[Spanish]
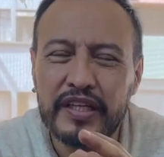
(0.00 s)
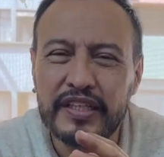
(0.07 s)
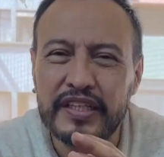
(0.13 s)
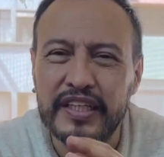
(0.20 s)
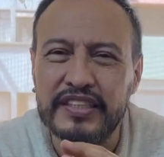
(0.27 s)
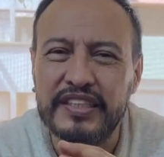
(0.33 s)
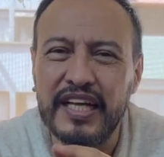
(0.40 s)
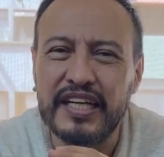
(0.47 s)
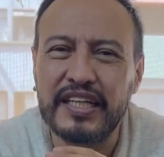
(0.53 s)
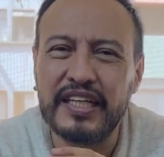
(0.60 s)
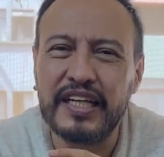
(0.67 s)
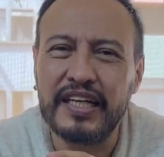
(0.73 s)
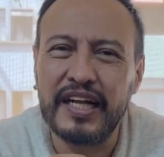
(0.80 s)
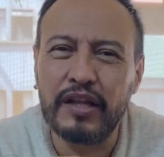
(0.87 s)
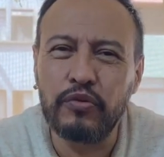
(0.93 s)
que se ha
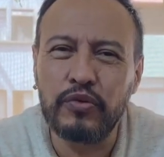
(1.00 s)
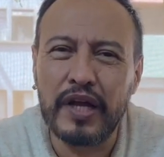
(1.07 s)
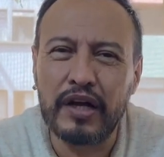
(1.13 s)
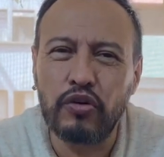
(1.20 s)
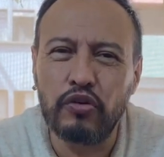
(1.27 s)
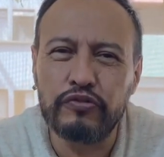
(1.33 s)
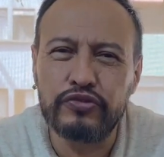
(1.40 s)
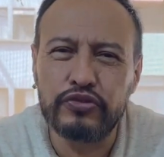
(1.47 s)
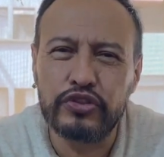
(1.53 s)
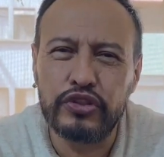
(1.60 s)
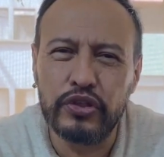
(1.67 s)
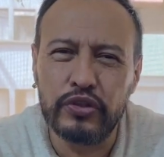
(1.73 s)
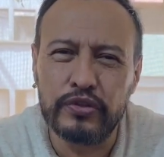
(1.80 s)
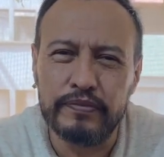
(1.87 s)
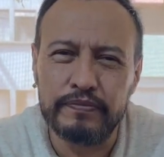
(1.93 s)
generado una
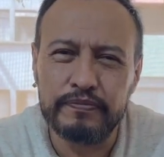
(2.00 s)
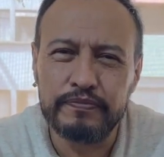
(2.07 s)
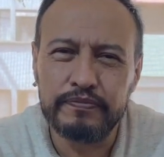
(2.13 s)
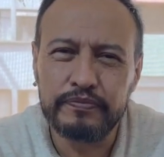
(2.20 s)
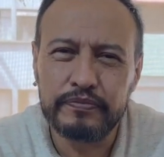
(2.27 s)
confusión.